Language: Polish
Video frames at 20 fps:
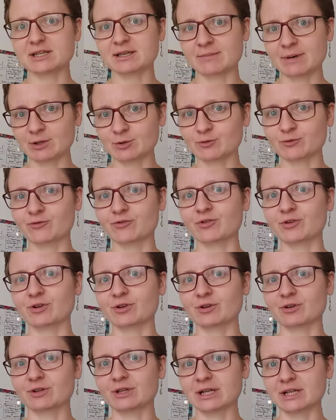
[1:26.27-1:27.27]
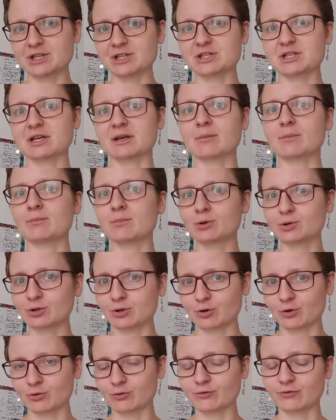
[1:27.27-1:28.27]
tematów, yy, na liście
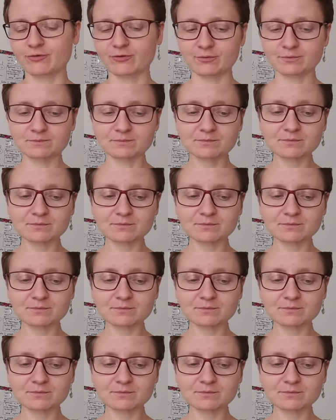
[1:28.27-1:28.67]
monologów.